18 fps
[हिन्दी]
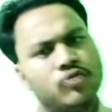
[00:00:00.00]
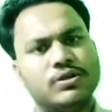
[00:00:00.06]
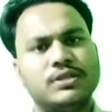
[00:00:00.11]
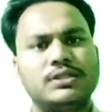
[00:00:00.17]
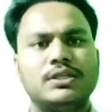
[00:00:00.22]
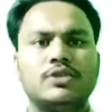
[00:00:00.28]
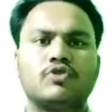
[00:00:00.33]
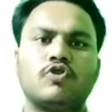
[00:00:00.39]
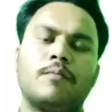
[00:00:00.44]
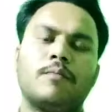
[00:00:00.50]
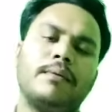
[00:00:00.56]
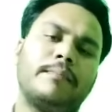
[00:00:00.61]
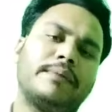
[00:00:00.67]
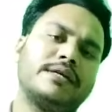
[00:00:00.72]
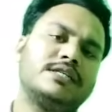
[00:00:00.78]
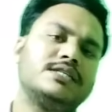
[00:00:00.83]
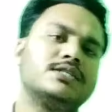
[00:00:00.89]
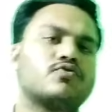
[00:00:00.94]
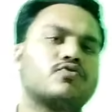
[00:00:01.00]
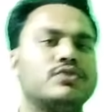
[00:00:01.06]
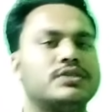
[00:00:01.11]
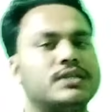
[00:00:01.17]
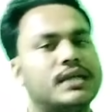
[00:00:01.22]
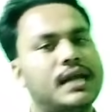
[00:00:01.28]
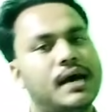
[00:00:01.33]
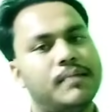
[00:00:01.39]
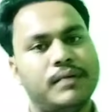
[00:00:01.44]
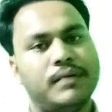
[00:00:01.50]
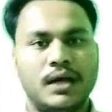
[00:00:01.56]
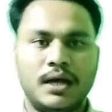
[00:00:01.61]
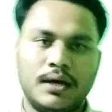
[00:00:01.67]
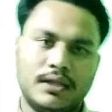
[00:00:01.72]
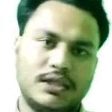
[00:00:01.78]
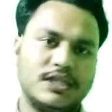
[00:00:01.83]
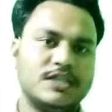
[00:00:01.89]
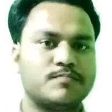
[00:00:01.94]
तो निश्चित तौर पर पच्चीस क्वेश्चन आप
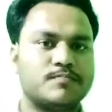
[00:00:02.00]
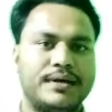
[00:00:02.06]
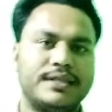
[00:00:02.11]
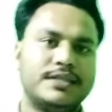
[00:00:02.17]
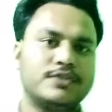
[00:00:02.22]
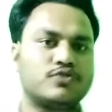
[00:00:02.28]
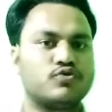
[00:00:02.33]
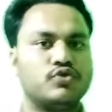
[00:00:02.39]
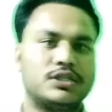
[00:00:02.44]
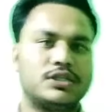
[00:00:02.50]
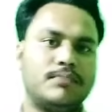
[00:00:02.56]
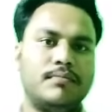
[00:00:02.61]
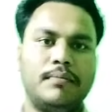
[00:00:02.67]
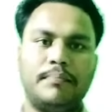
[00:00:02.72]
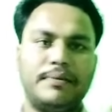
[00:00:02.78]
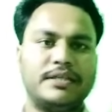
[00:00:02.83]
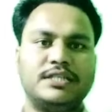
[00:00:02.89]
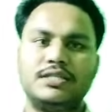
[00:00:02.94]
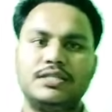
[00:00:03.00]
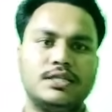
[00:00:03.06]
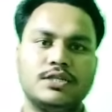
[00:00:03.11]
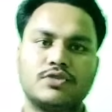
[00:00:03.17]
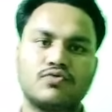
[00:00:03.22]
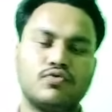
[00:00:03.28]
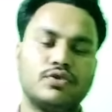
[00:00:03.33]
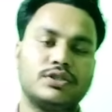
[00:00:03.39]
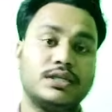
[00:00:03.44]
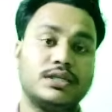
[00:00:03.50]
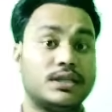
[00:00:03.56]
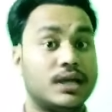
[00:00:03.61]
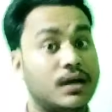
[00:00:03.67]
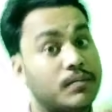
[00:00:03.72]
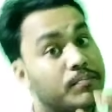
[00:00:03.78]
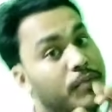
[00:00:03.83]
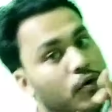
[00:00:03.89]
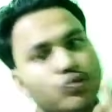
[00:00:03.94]
तीस पैंतीस क्वेश्चन में पच्चीस तीस क्वेश्चन
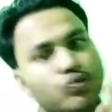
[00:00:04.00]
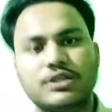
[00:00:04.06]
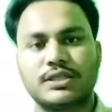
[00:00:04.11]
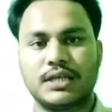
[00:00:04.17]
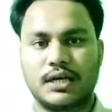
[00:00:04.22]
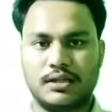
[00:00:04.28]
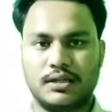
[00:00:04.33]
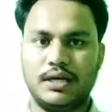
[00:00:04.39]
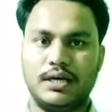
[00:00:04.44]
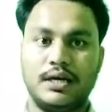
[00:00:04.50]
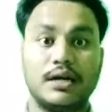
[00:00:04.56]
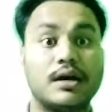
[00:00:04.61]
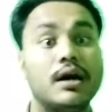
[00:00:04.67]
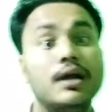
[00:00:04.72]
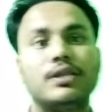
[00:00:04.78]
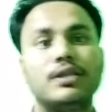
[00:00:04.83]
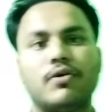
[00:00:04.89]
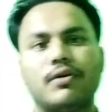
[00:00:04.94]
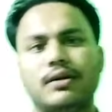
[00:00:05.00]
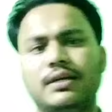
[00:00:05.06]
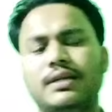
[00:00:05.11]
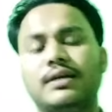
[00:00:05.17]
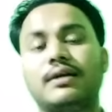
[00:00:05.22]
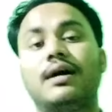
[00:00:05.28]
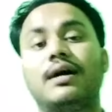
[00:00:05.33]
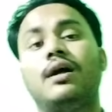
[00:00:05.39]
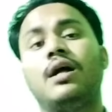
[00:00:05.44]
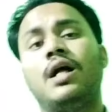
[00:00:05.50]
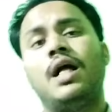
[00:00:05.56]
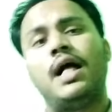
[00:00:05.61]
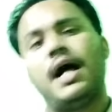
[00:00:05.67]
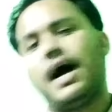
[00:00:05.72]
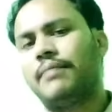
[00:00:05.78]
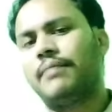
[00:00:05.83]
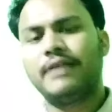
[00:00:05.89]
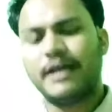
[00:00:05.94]
तक पहुंच सकते हैं गणित और रीजनिंग का
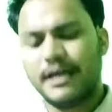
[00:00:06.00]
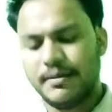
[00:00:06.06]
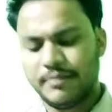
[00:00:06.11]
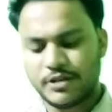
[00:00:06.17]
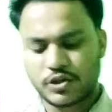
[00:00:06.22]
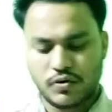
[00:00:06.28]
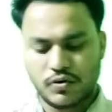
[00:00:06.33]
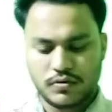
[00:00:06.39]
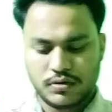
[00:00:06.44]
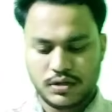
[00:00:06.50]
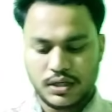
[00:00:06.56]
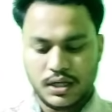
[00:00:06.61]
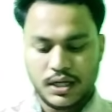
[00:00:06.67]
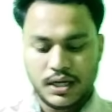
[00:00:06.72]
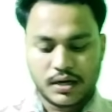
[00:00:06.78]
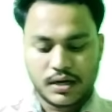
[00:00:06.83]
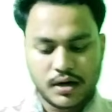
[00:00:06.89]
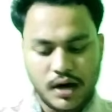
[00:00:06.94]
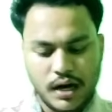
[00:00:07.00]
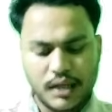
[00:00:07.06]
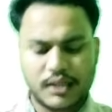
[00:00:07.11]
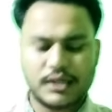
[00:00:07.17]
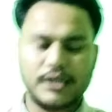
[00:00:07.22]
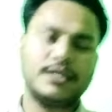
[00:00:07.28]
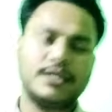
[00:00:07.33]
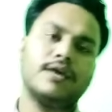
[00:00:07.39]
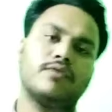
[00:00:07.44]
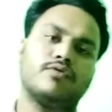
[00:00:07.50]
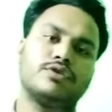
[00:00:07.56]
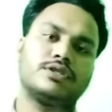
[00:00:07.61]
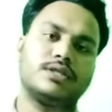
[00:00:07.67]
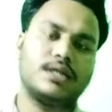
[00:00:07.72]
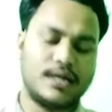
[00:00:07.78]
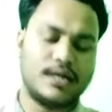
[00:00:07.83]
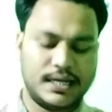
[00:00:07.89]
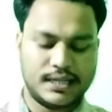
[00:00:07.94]
अब देखिए मित्रों गणित कितने
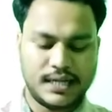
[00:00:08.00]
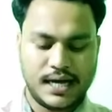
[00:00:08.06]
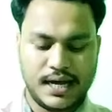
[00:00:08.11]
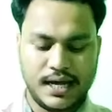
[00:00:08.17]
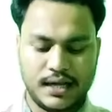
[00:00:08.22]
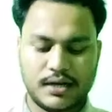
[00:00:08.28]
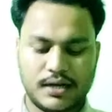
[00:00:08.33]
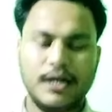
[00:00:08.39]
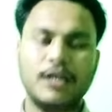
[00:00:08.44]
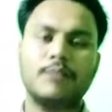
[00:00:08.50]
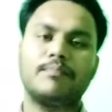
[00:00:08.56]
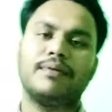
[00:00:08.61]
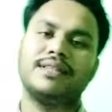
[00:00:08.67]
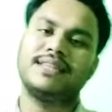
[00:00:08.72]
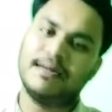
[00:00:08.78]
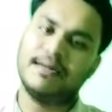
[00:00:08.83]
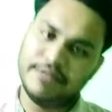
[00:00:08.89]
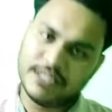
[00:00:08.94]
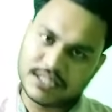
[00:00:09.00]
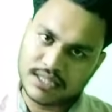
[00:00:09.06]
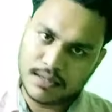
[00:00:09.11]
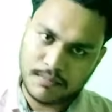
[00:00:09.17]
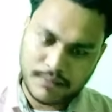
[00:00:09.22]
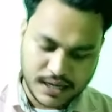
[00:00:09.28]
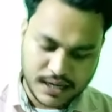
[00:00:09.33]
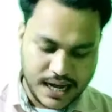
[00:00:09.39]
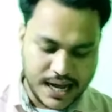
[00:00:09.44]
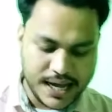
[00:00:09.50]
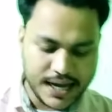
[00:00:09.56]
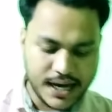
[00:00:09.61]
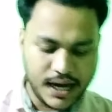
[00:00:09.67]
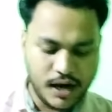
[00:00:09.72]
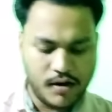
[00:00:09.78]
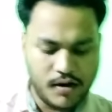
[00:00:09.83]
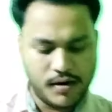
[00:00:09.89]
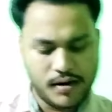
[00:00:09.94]
क्वेश्चन का आता है गणित 15-20 नंबर का
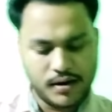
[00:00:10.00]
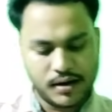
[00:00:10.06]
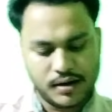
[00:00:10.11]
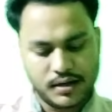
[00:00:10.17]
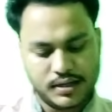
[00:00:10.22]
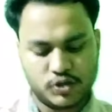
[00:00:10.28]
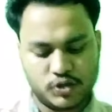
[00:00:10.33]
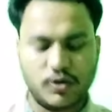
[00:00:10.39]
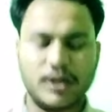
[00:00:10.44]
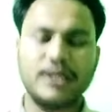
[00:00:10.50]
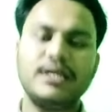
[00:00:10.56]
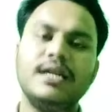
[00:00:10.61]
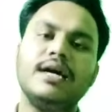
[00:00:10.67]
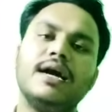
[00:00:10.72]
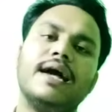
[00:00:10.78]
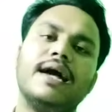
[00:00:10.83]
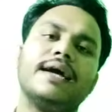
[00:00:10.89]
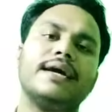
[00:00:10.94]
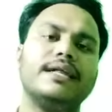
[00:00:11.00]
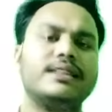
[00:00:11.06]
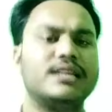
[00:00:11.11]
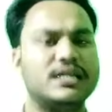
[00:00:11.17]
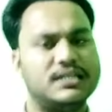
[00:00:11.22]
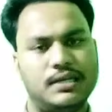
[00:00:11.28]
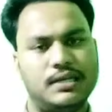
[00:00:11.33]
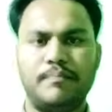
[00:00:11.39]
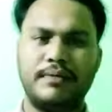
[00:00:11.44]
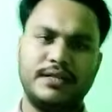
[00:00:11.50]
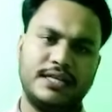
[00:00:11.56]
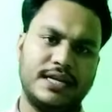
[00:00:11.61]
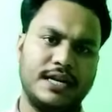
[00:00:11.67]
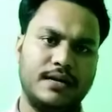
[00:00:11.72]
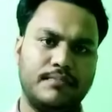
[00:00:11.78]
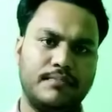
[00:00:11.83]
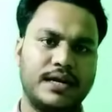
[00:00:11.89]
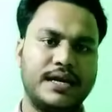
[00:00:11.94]
आएगा और जो रीजनिंग आएगी 10 से
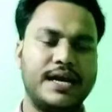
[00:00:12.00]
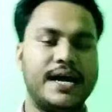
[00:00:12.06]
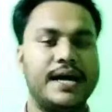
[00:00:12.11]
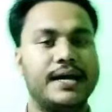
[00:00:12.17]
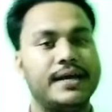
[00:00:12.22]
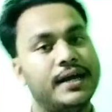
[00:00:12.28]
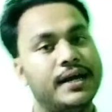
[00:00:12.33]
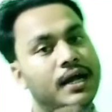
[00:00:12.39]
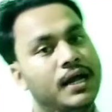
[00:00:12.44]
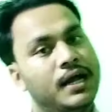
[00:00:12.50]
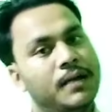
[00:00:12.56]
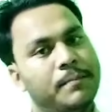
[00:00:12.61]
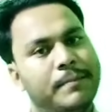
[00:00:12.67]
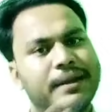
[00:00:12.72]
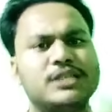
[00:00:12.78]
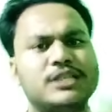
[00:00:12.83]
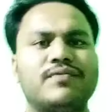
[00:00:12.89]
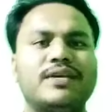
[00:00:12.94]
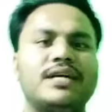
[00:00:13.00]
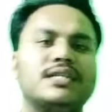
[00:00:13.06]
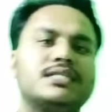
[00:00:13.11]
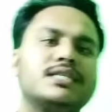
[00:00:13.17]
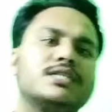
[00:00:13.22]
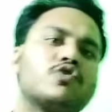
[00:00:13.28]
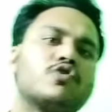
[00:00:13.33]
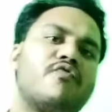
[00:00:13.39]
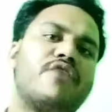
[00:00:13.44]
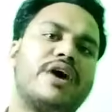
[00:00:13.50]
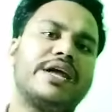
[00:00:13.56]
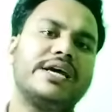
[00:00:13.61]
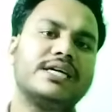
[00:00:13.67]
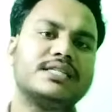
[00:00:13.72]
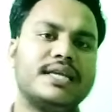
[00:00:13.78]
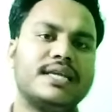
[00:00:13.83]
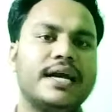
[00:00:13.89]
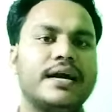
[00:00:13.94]
15 नंबर की आएगी मैं इस वजह से इसको
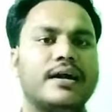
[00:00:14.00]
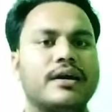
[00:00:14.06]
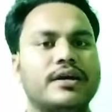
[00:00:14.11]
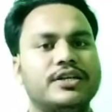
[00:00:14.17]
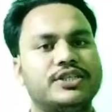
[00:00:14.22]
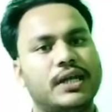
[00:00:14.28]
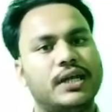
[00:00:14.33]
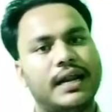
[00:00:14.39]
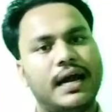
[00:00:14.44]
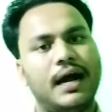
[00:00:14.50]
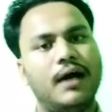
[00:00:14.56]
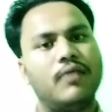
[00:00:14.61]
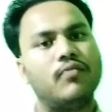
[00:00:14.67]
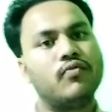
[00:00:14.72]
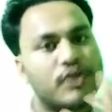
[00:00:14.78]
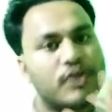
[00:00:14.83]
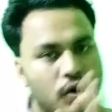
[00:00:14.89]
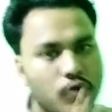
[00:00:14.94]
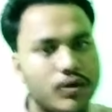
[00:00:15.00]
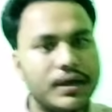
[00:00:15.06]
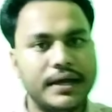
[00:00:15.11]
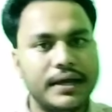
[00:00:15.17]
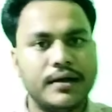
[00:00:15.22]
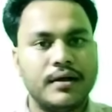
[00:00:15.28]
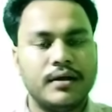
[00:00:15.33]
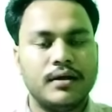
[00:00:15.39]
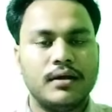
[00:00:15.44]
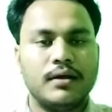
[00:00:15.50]
वेरिएंस लेकर के चल रहा हूं क्योंकि